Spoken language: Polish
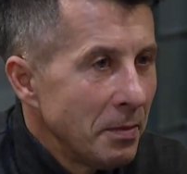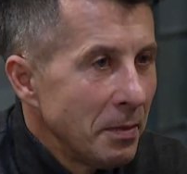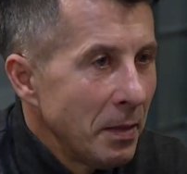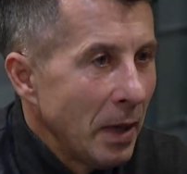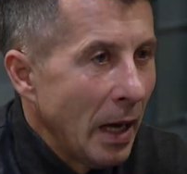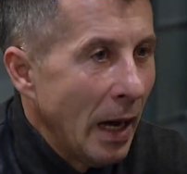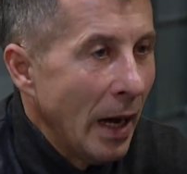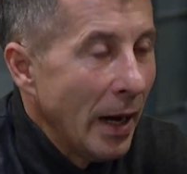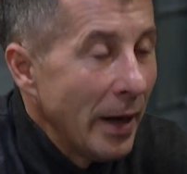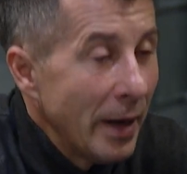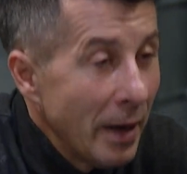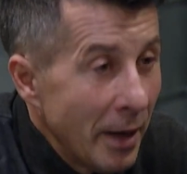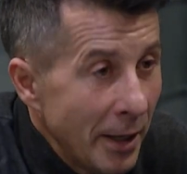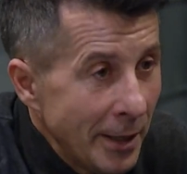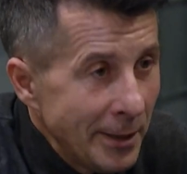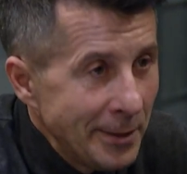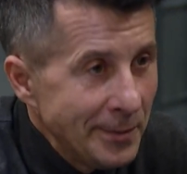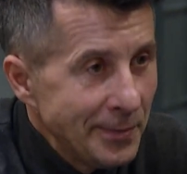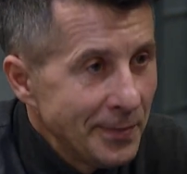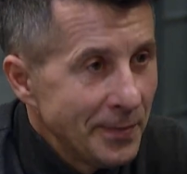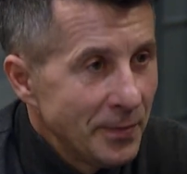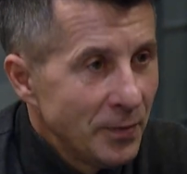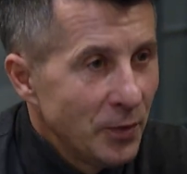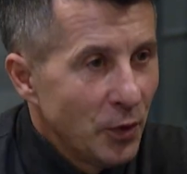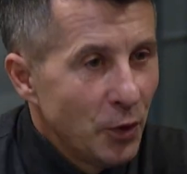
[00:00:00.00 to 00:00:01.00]
A ja,
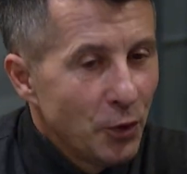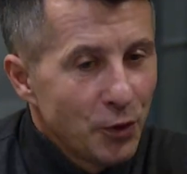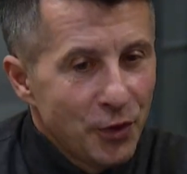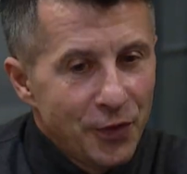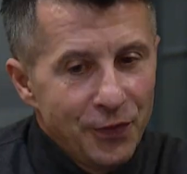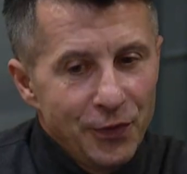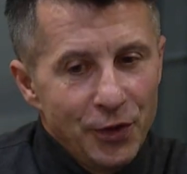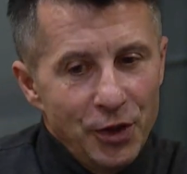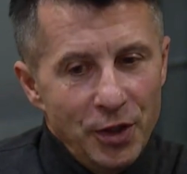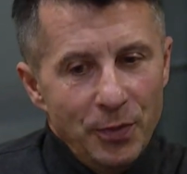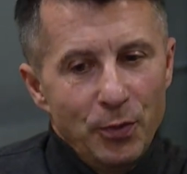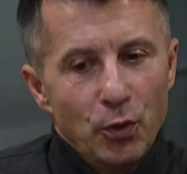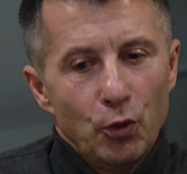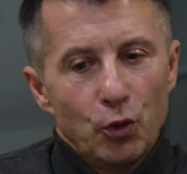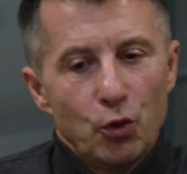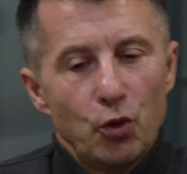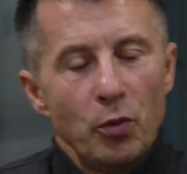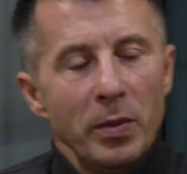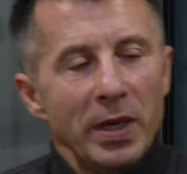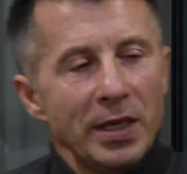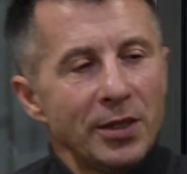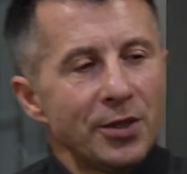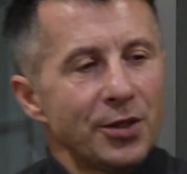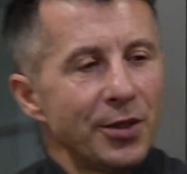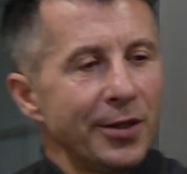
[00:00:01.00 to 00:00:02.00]
no i oczywiście był
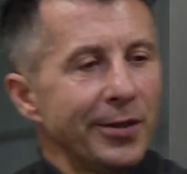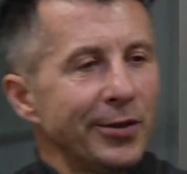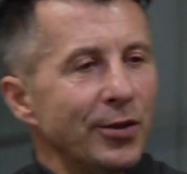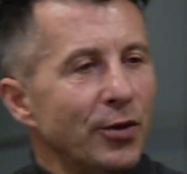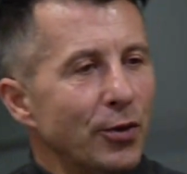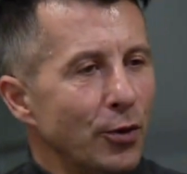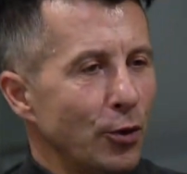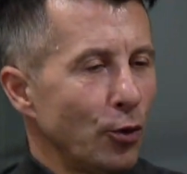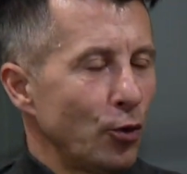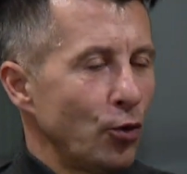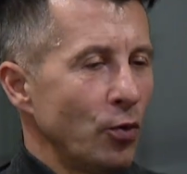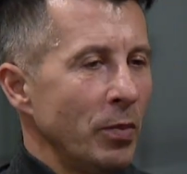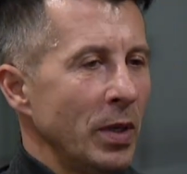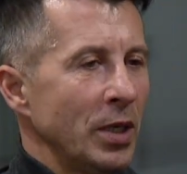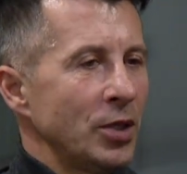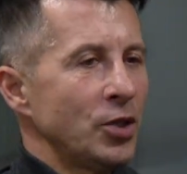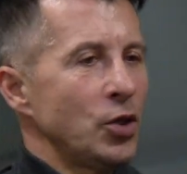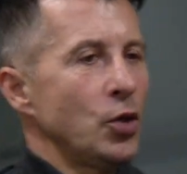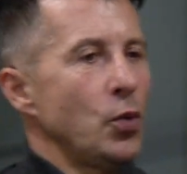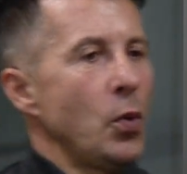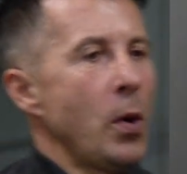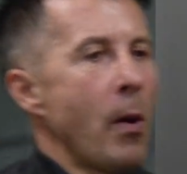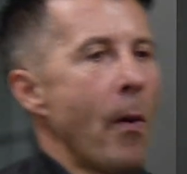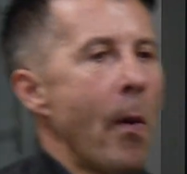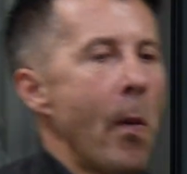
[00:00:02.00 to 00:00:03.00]
tłumacz, który to
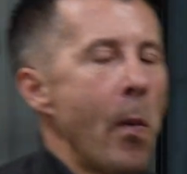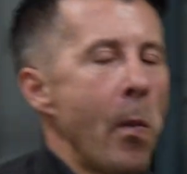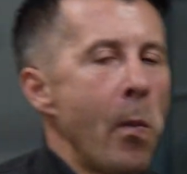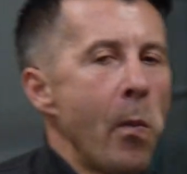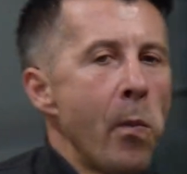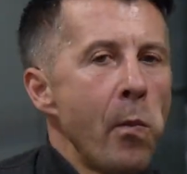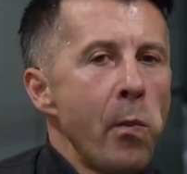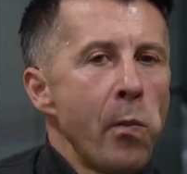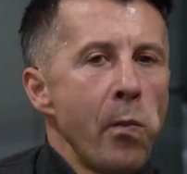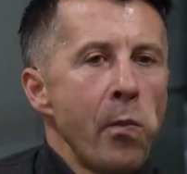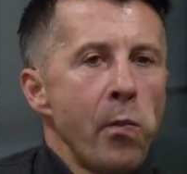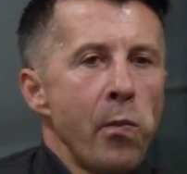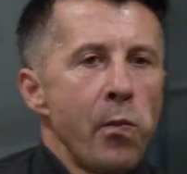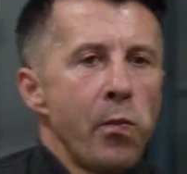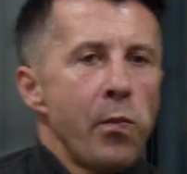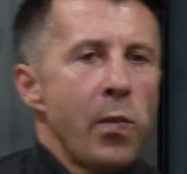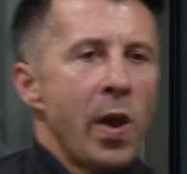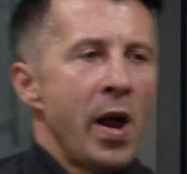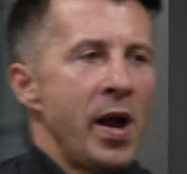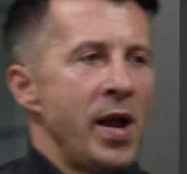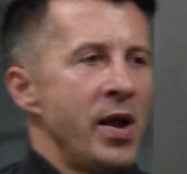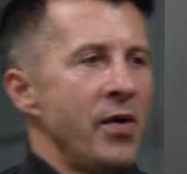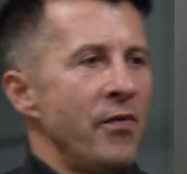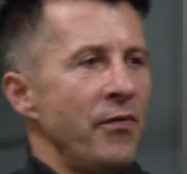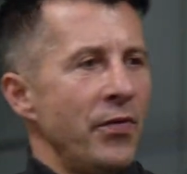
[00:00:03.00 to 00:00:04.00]
tłumaczył, a
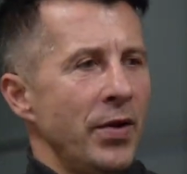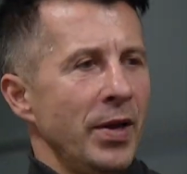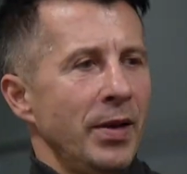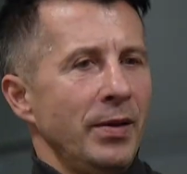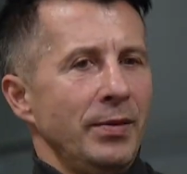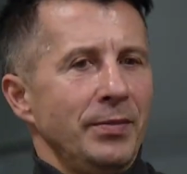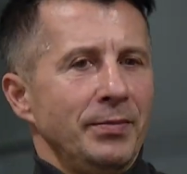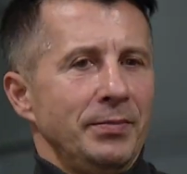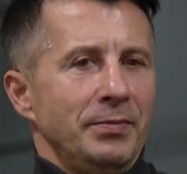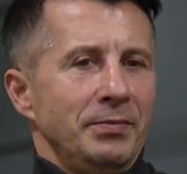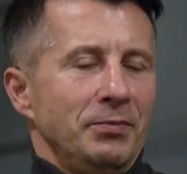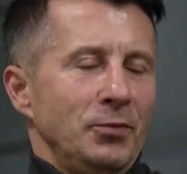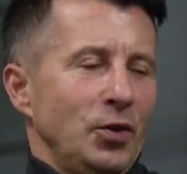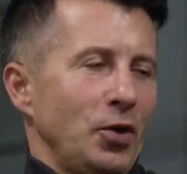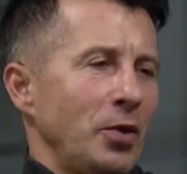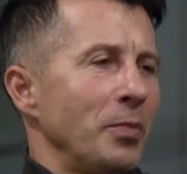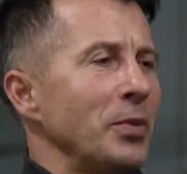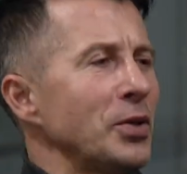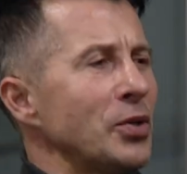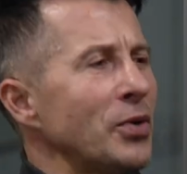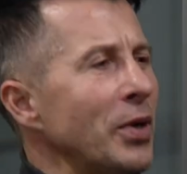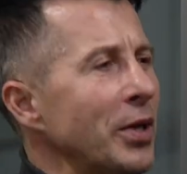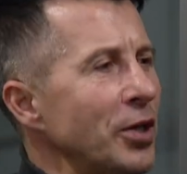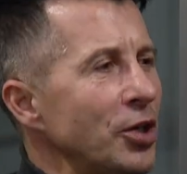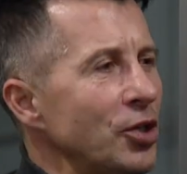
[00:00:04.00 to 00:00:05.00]
ja mówię, no chyba
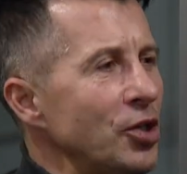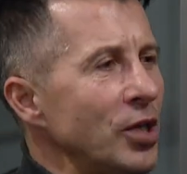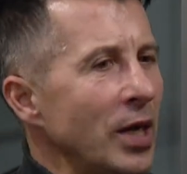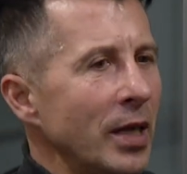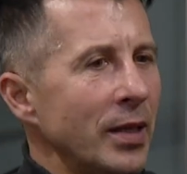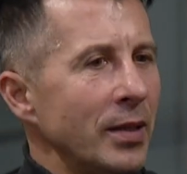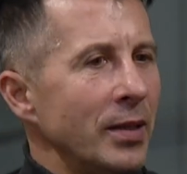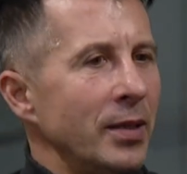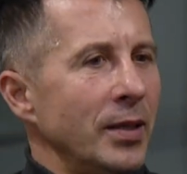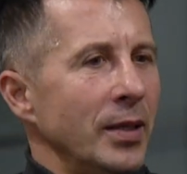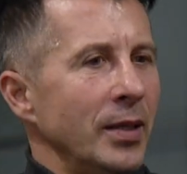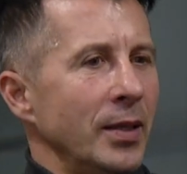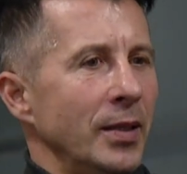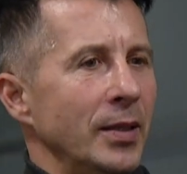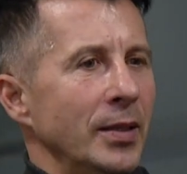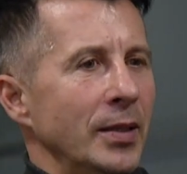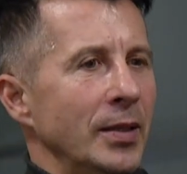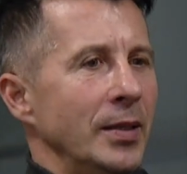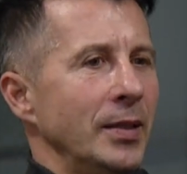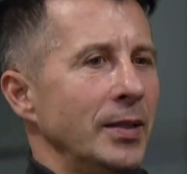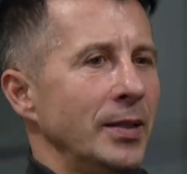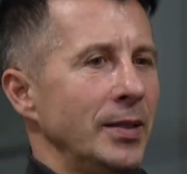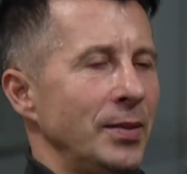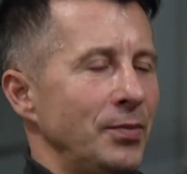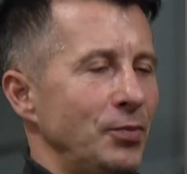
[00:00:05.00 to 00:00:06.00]
są jakieś żarty.
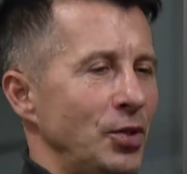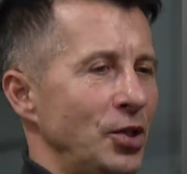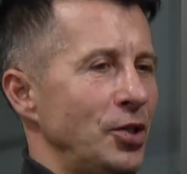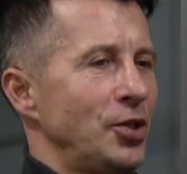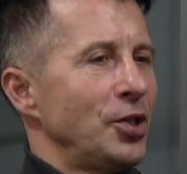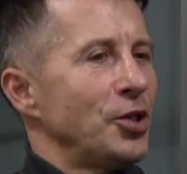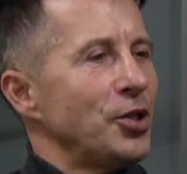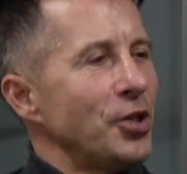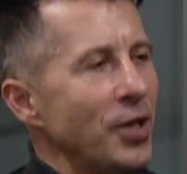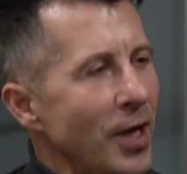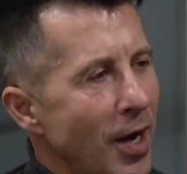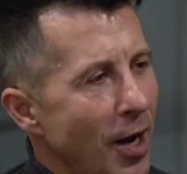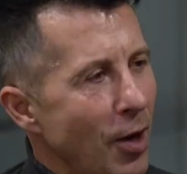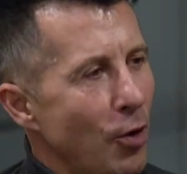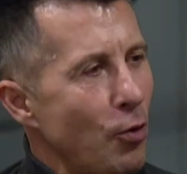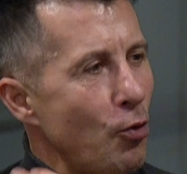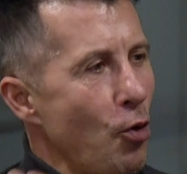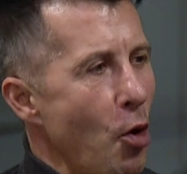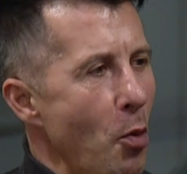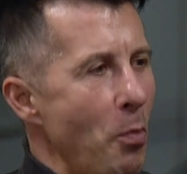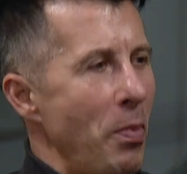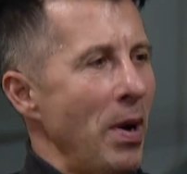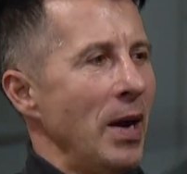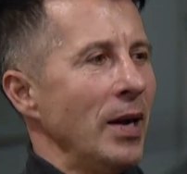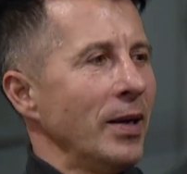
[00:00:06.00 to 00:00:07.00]
Przecież ja,
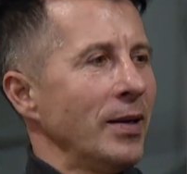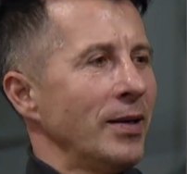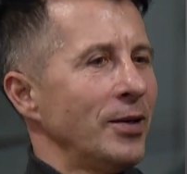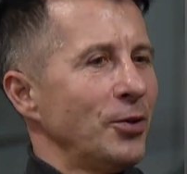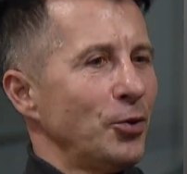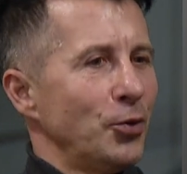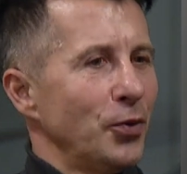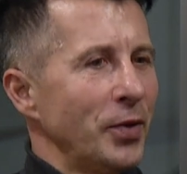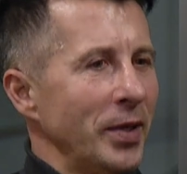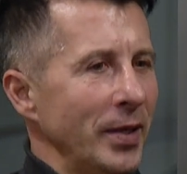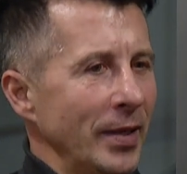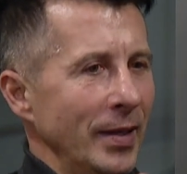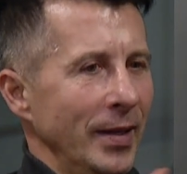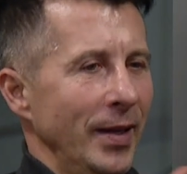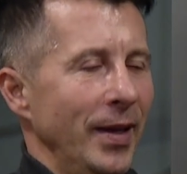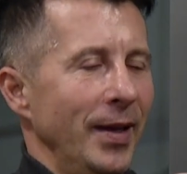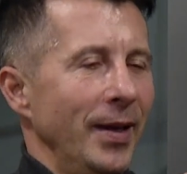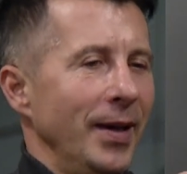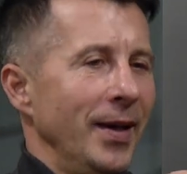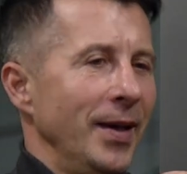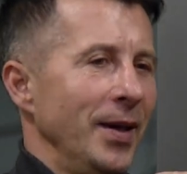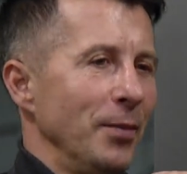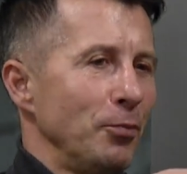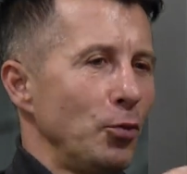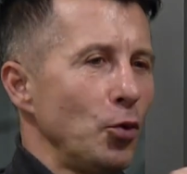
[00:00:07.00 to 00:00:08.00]
chłopak, który
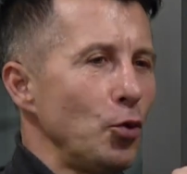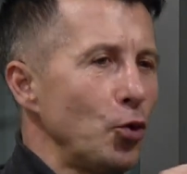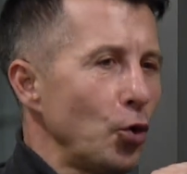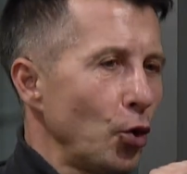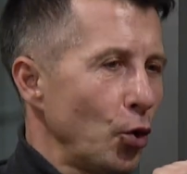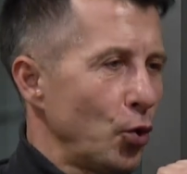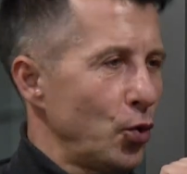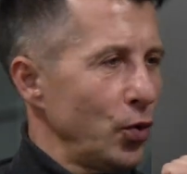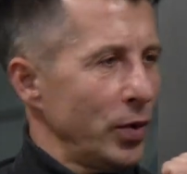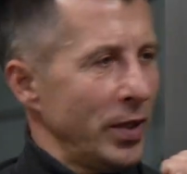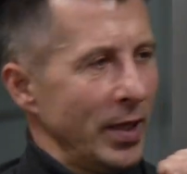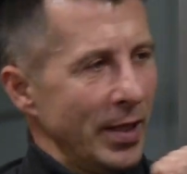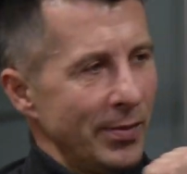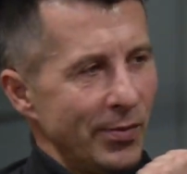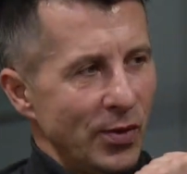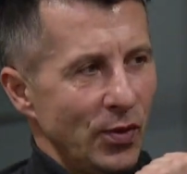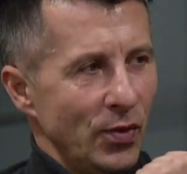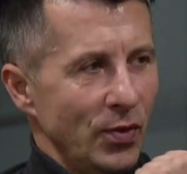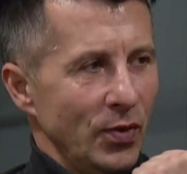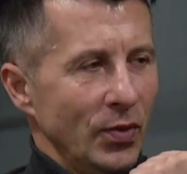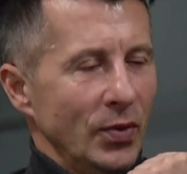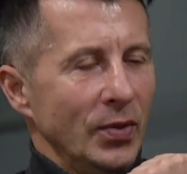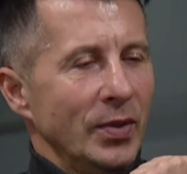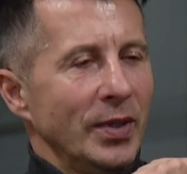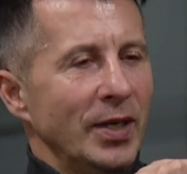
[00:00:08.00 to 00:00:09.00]
pół roku
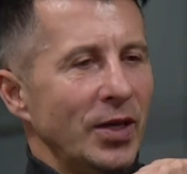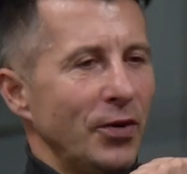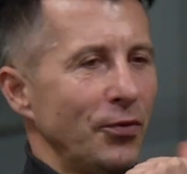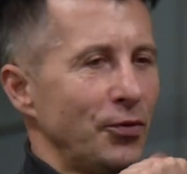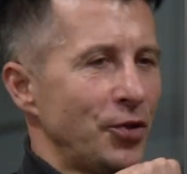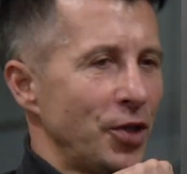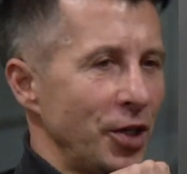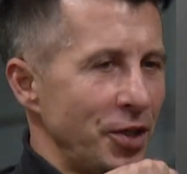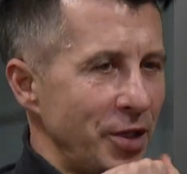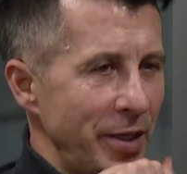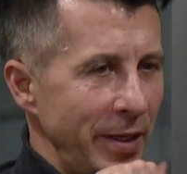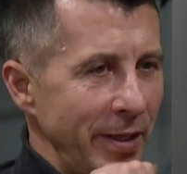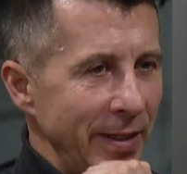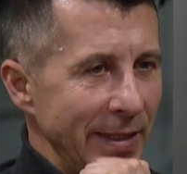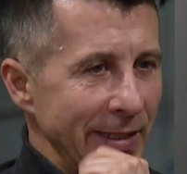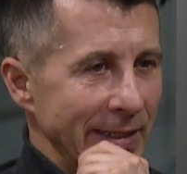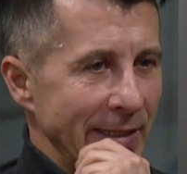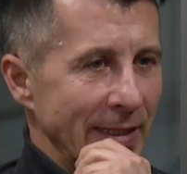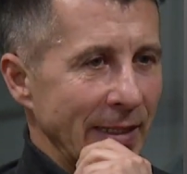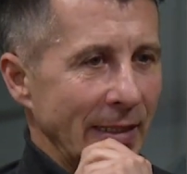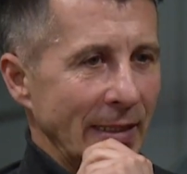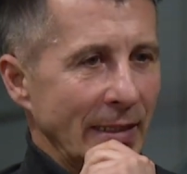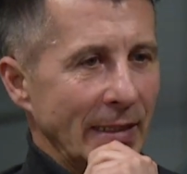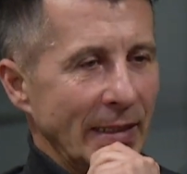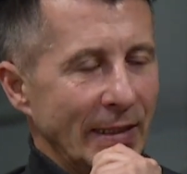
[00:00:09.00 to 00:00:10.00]
temu grał w trzeciej
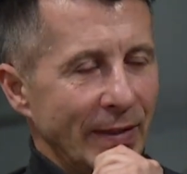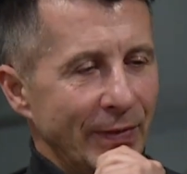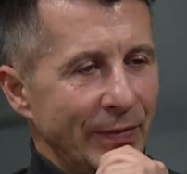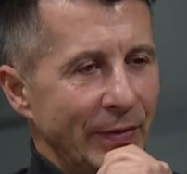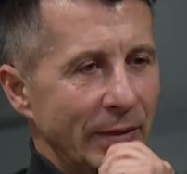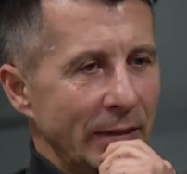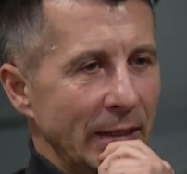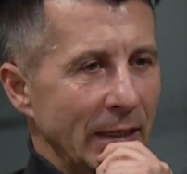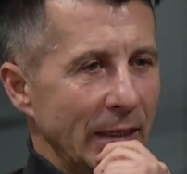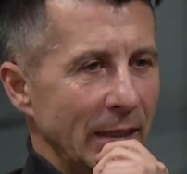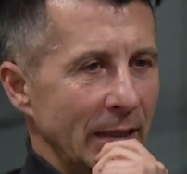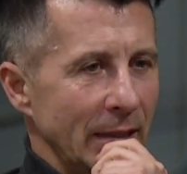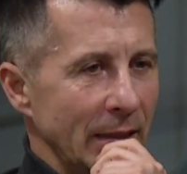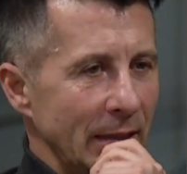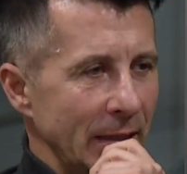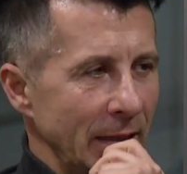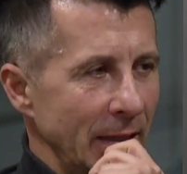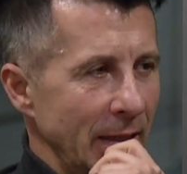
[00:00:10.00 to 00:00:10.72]
lidze w Tychach,